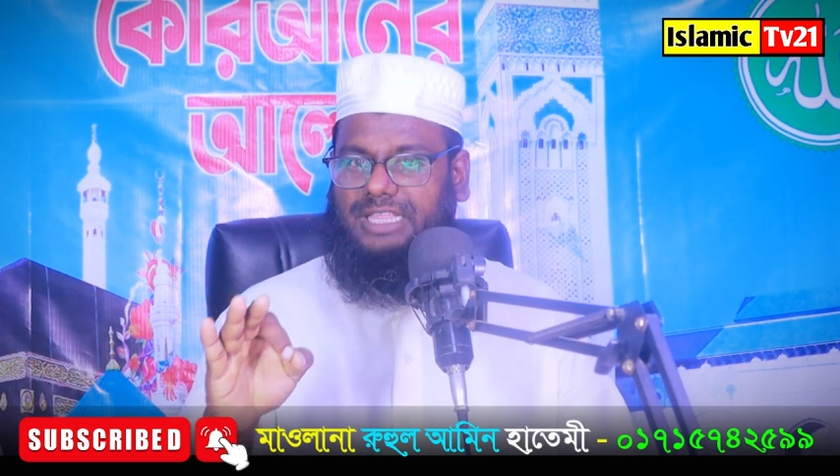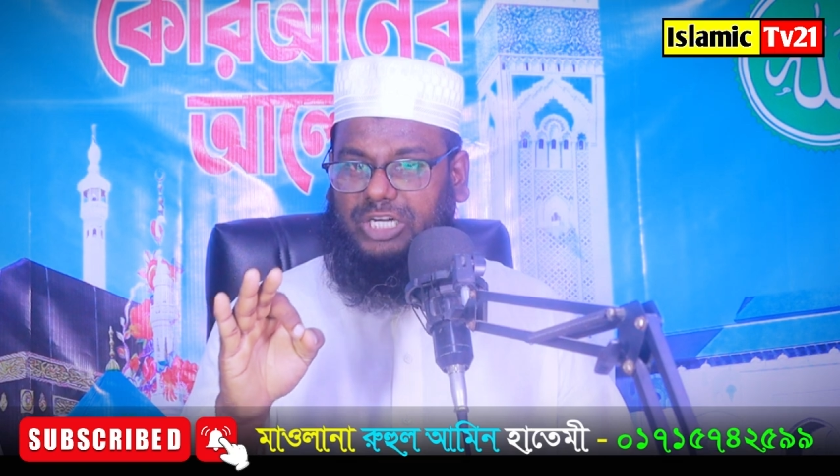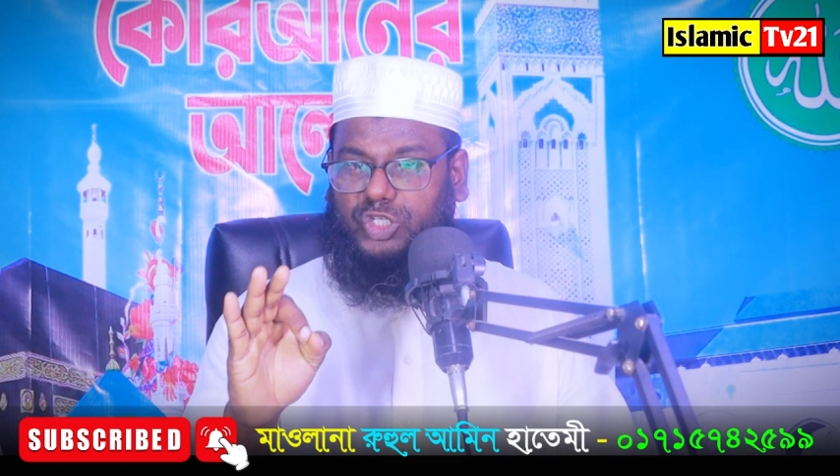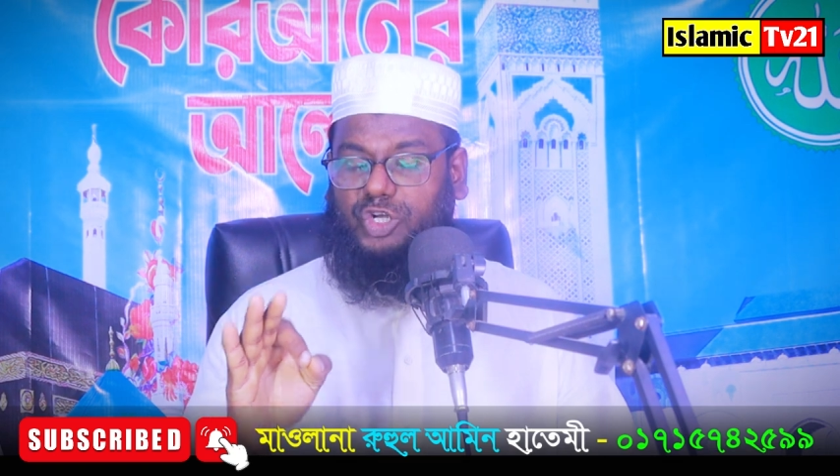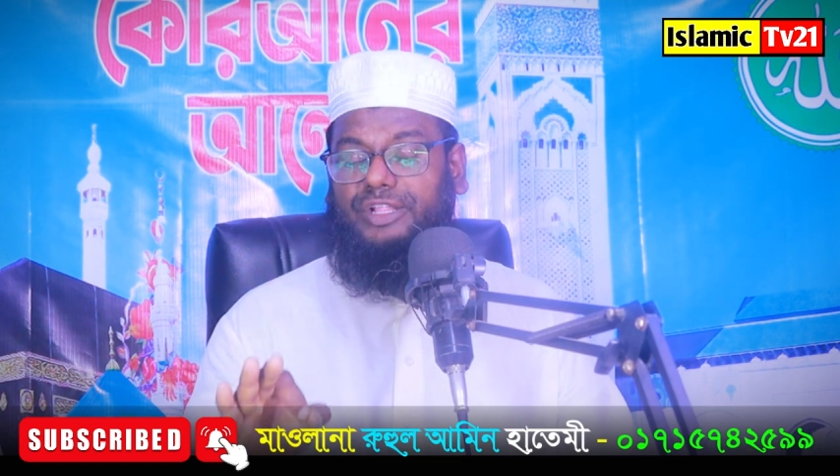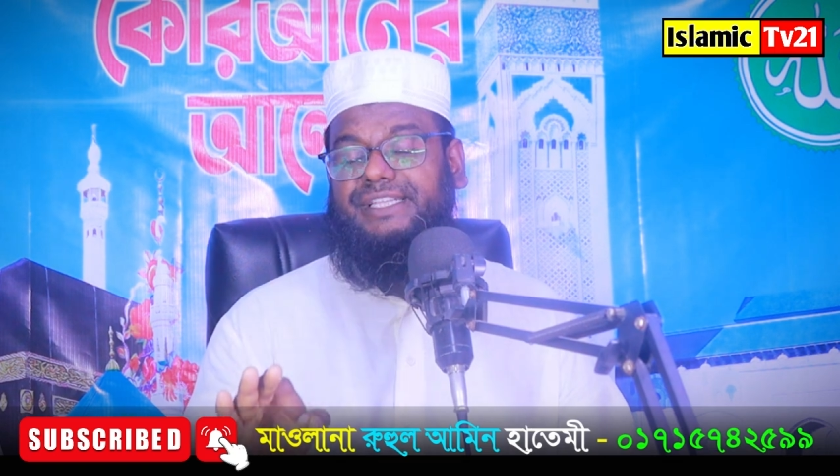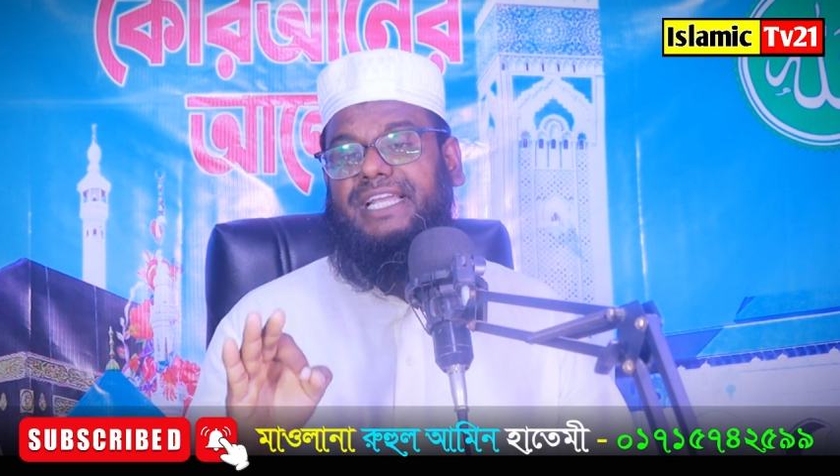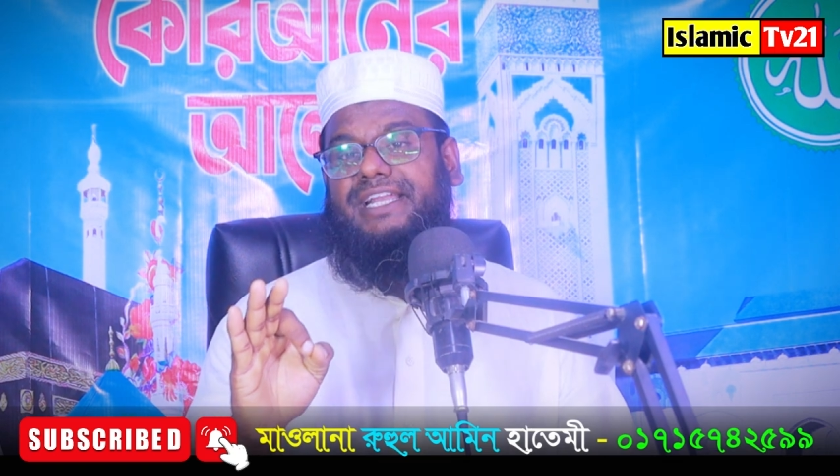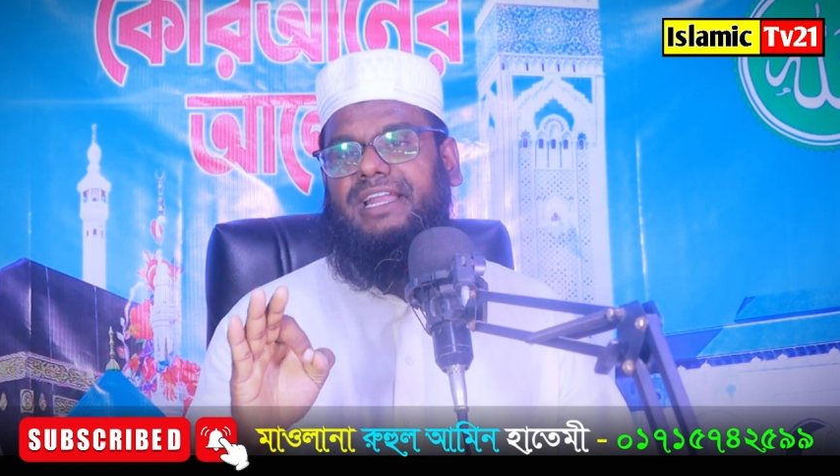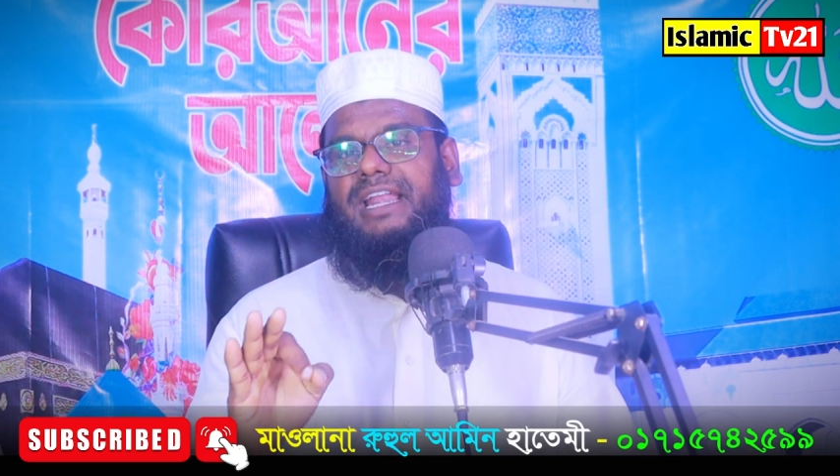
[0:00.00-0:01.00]
তার
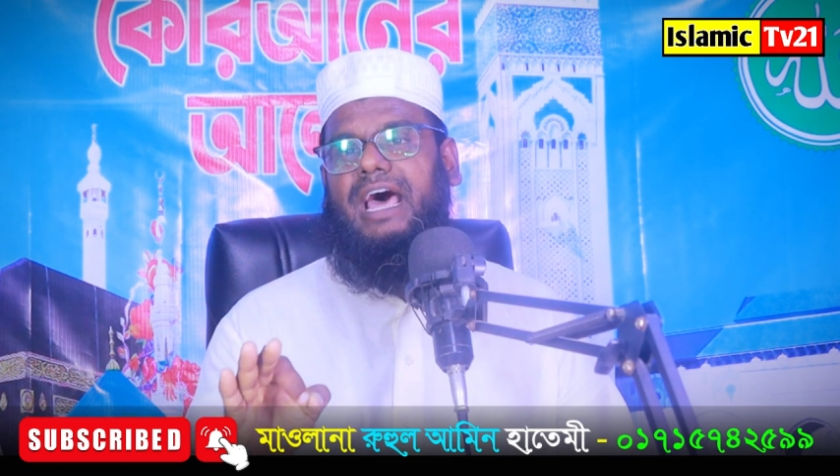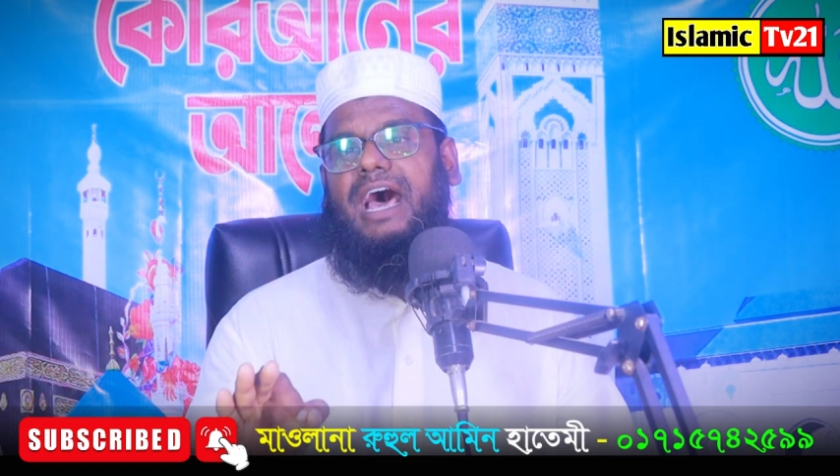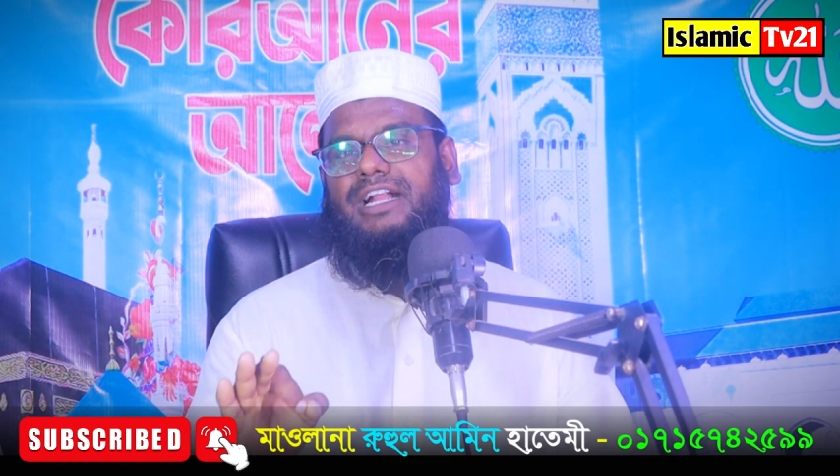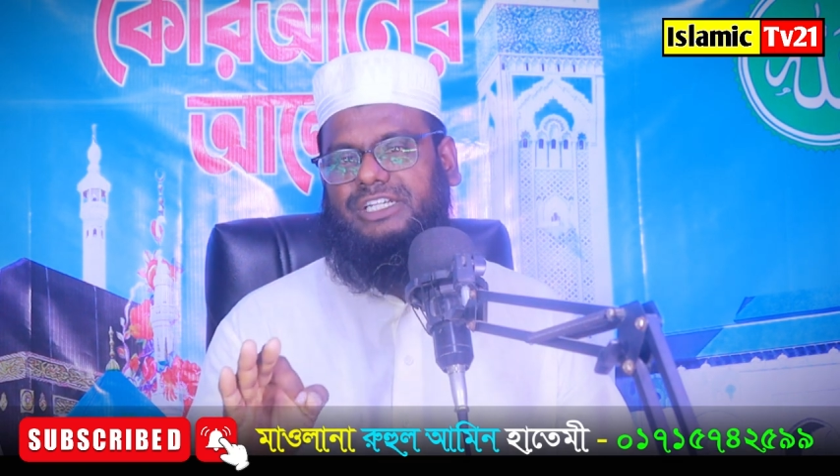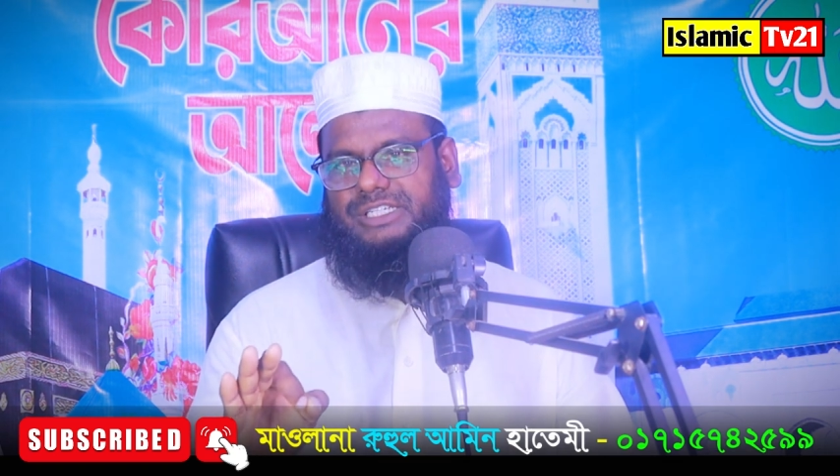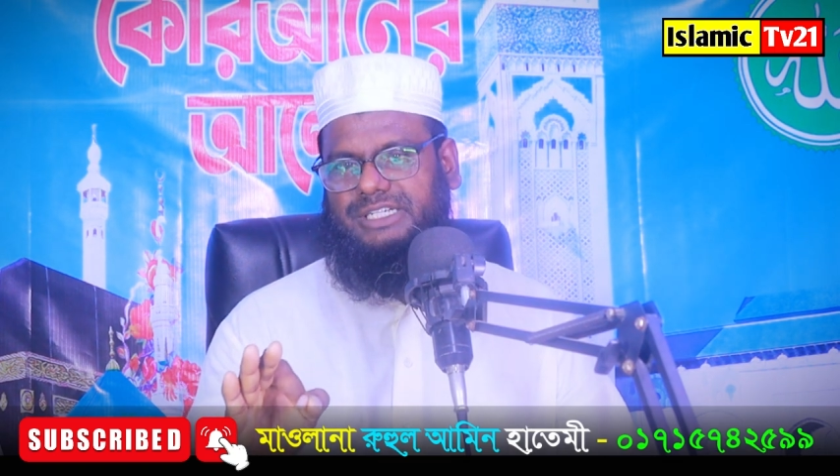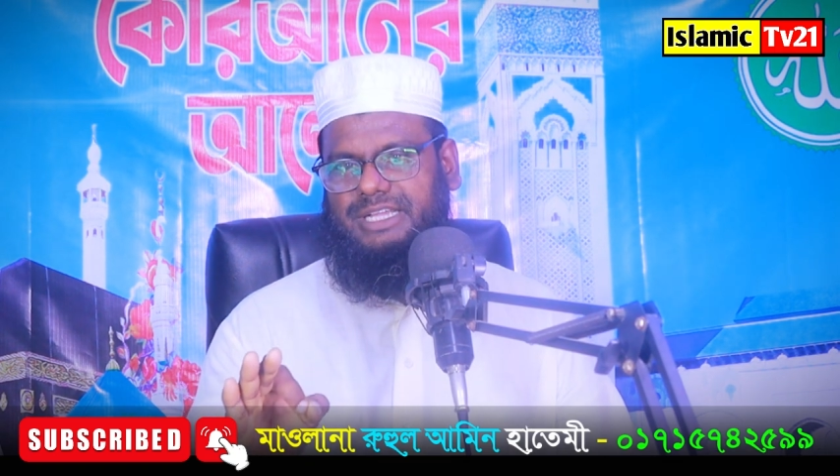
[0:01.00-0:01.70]
সন্তানের লাশ